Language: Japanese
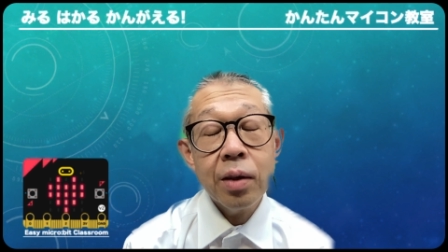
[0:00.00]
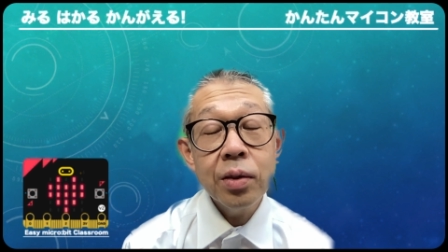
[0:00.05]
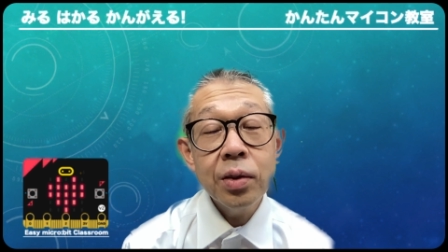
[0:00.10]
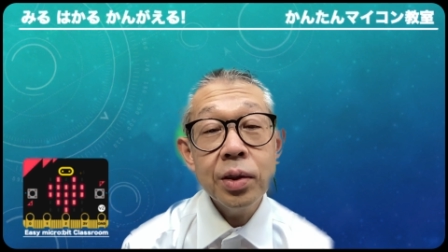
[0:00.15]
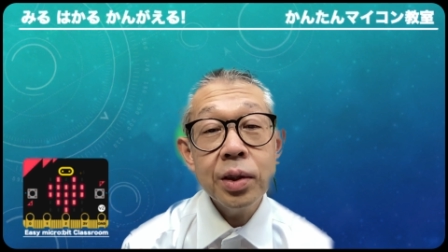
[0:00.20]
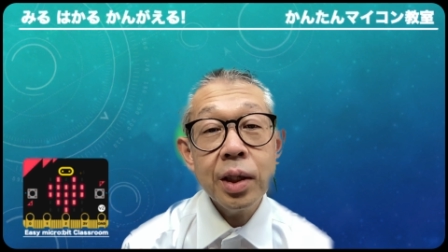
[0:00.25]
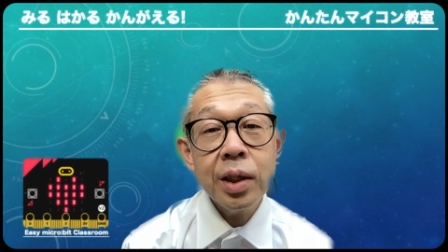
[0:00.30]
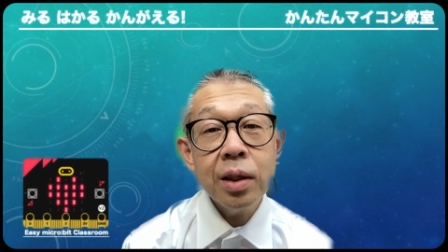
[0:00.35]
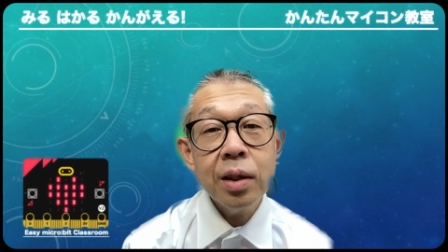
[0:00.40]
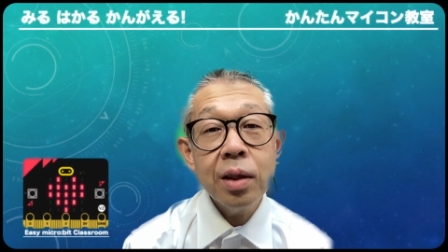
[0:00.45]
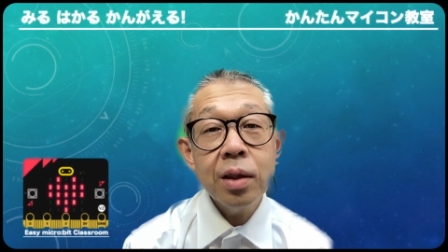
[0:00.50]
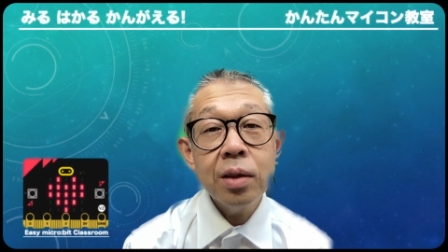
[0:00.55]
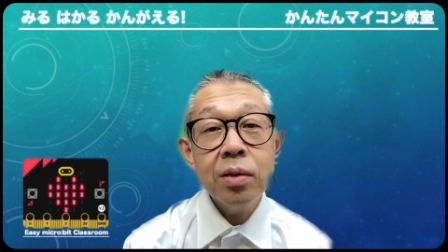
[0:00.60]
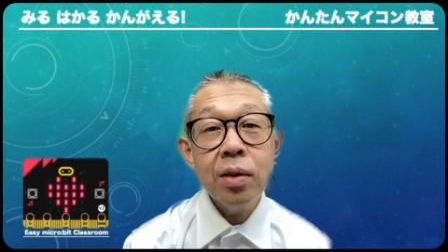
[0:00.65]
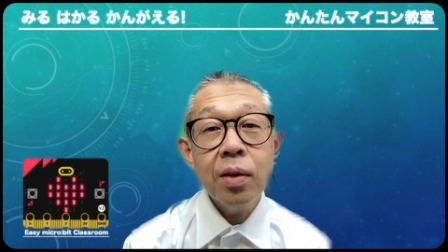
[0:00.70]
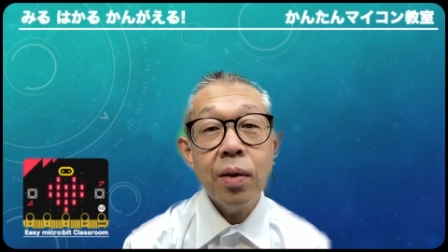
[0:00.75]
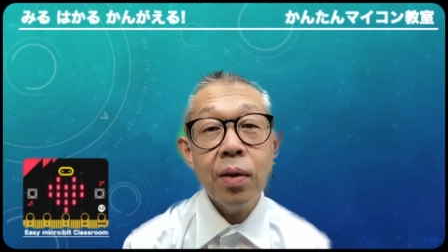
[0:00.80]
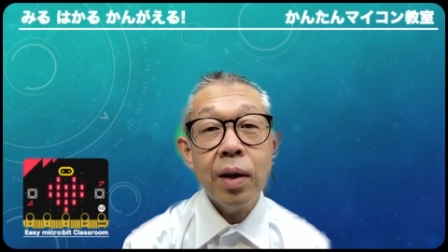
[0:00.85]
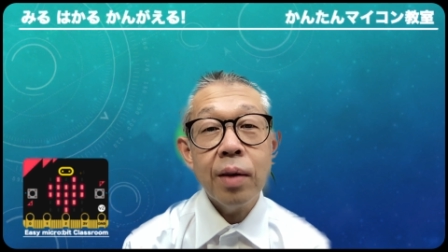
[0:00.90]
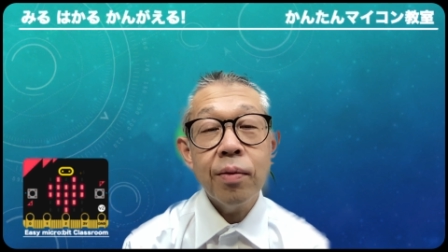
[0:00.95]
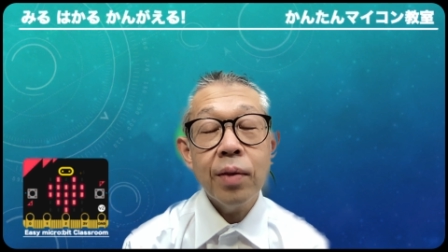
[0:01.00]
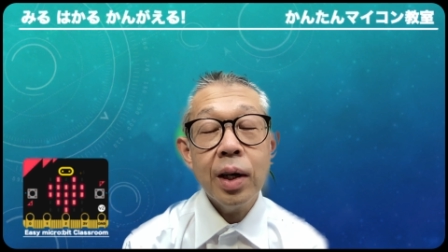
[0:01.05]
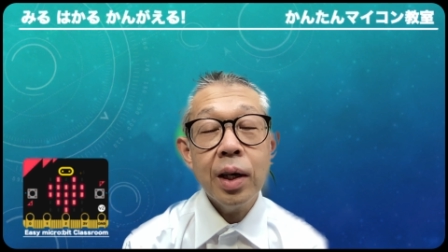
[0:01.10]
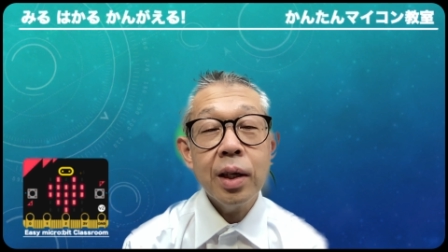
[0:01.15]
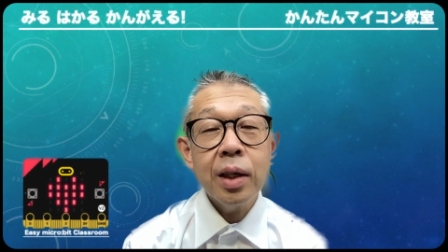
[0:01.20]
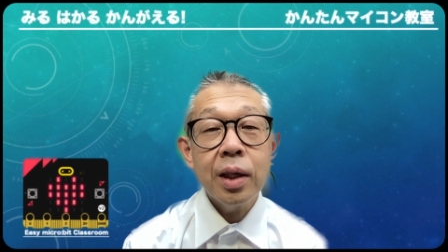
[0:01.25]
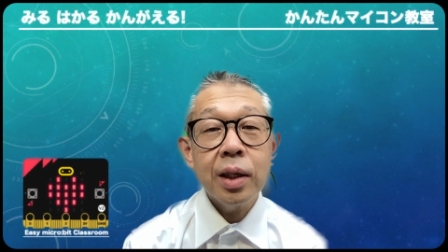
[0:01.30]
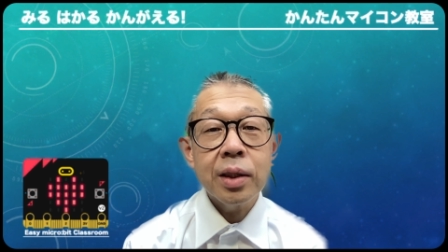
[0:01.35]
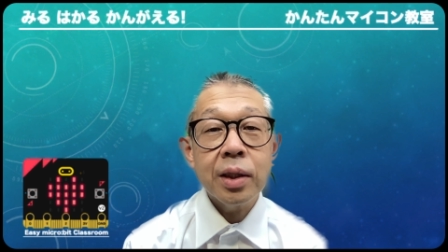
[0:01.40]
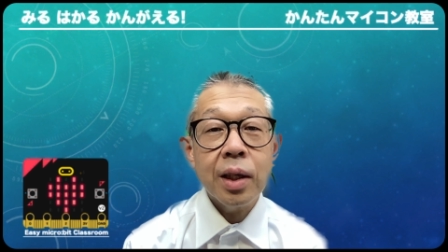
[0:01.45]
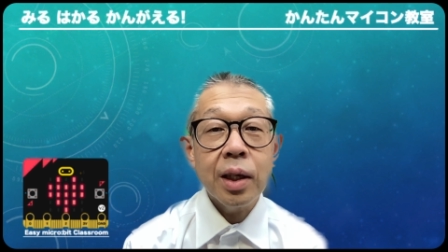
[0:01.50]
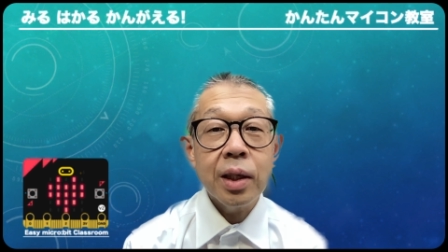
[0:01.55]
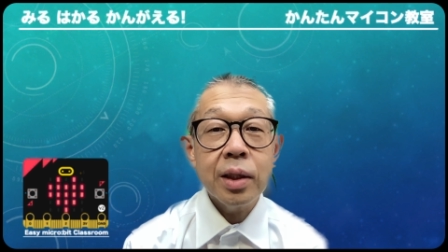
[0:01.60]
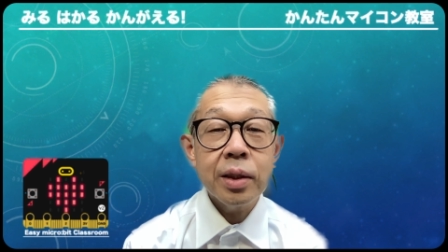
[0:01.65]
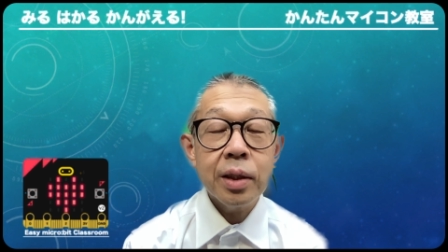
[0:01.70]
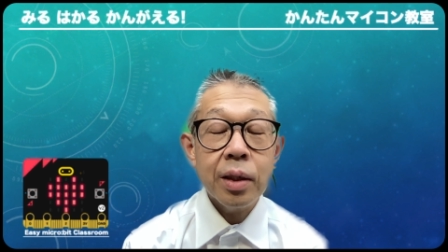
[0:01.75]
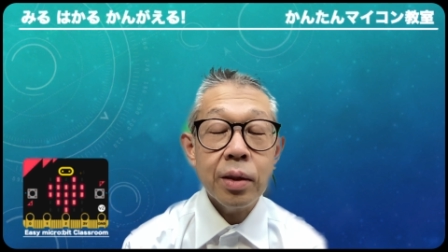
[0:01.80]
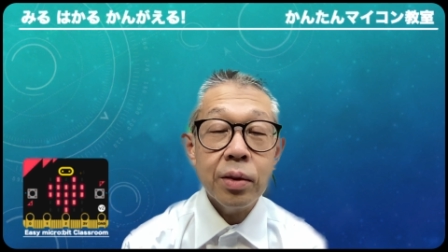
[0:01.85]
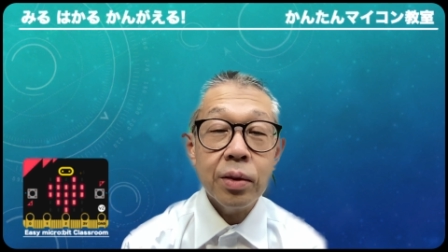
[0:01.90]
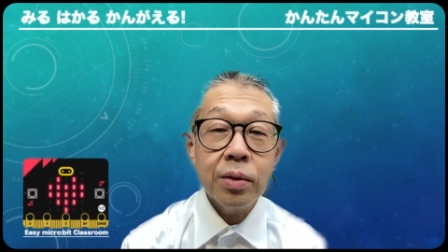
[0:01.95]
このチャンネルでは毎朝
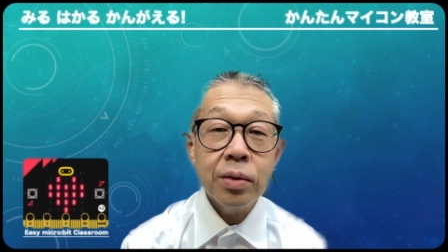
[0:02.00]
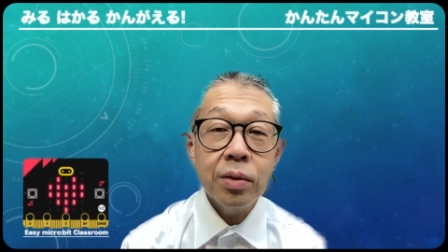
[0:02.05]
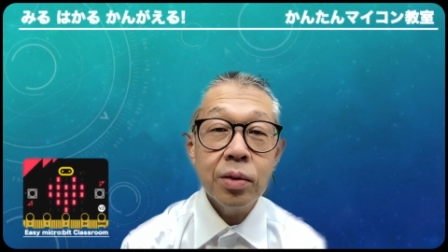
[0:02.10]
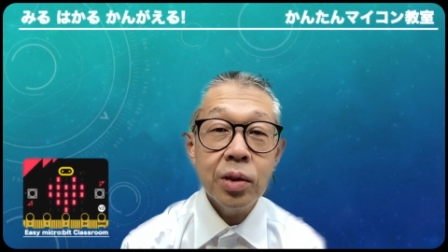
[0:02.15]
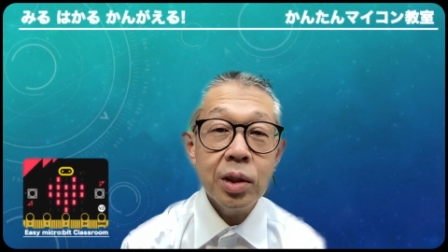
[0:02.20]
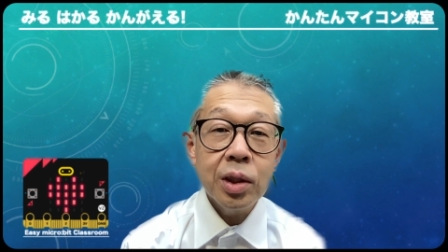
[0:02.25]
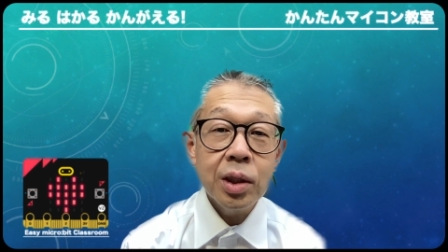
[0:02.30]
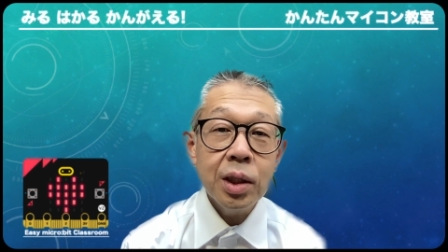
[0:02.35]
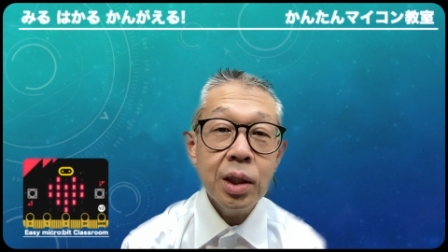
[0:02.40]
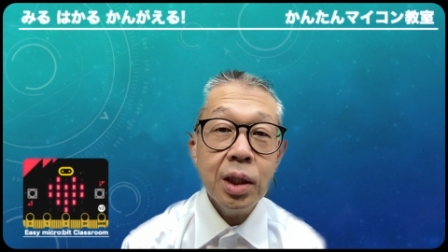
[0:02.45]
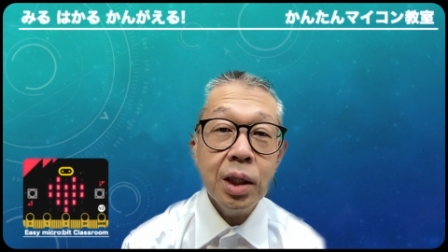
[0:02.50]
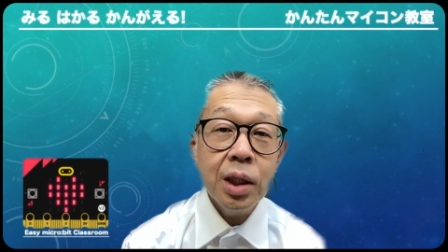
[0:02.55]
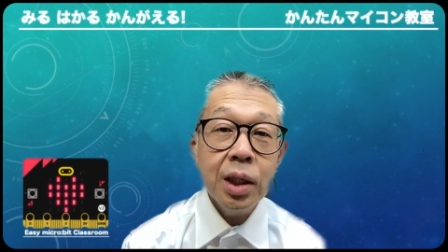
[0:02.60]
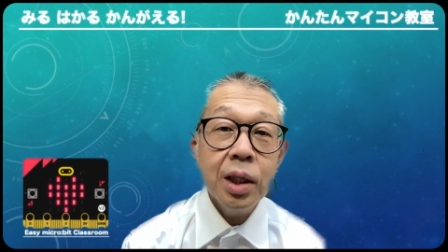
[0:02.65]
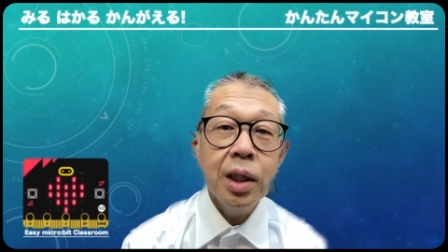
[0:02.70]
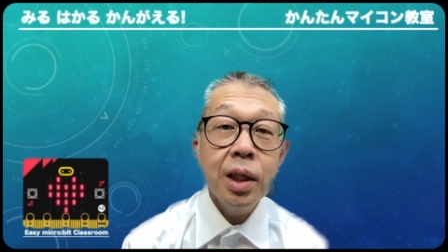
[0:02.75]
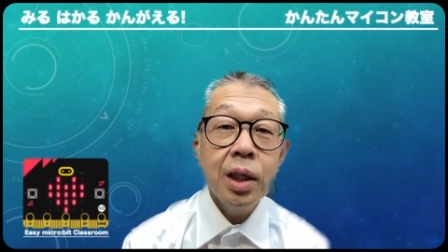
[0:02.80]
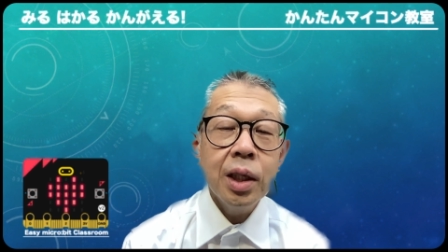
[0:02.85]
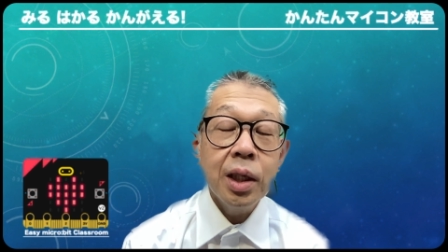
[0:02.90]
6時に